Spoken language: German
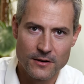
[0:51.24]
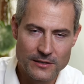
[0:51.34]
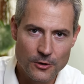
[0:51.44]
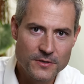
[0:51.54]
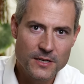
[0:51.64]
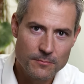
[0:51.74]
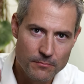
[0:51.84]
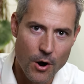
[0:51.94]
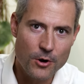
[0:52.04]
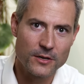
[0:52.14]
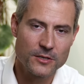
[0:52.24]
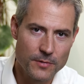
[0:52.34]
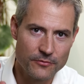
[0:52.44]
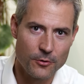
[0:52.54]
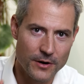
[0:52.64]
Das lohnt sich, macht das,
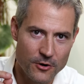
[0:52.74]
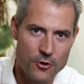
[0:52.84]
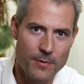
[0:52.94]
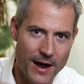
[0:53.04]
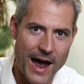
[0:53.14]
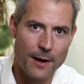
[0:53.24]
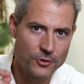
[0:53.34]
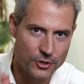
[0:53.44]
bevor ihr überhaupt